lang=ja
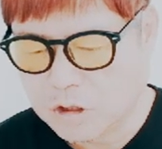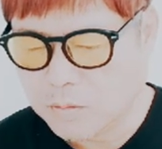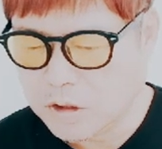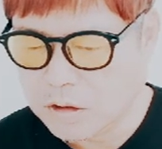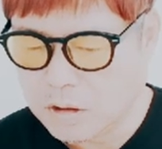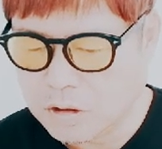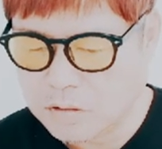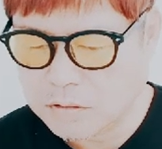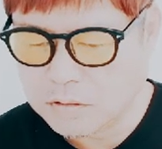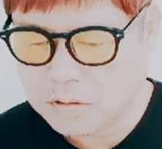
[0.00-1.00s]
二
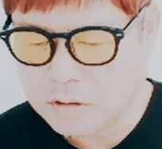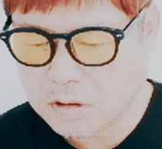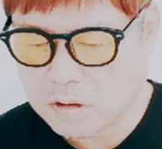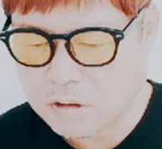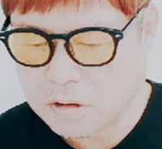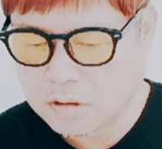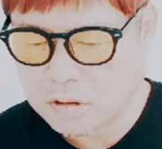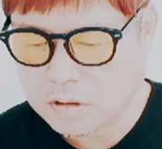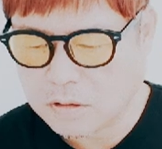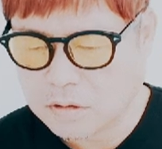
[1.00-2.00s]
股するか
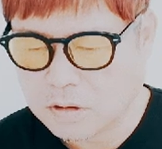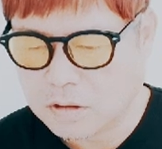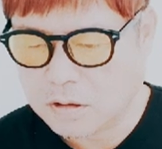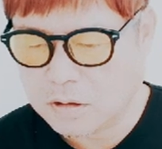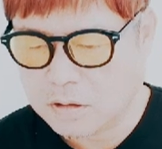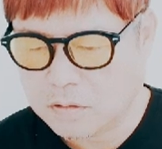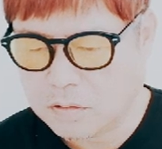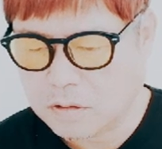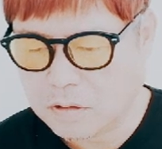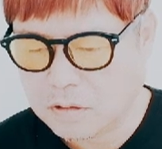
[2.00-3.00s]
三角関係にな
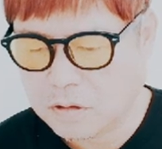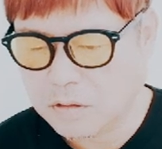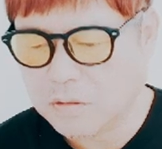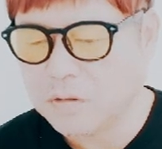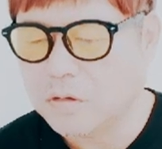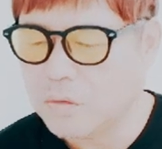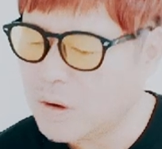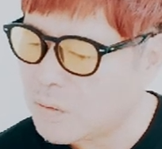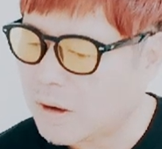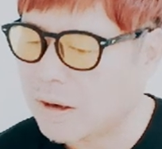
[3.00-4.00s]
るかっていうの
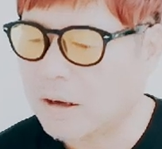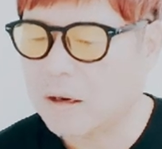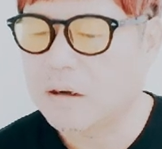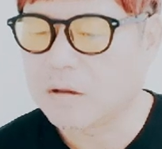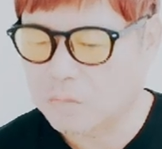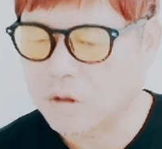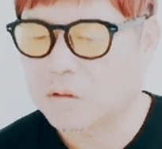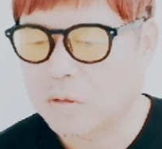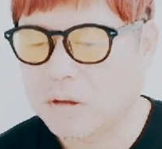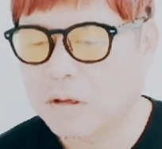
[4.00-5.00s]
はわからないです。まあ
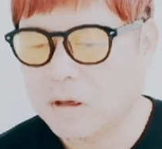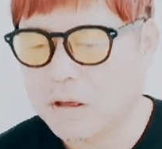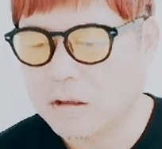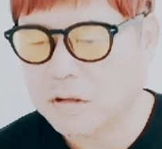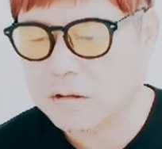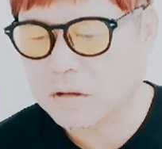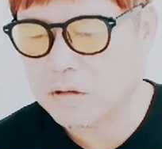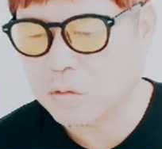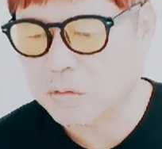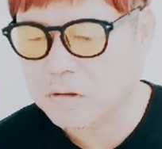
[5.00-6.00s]
それで悩んでたってこ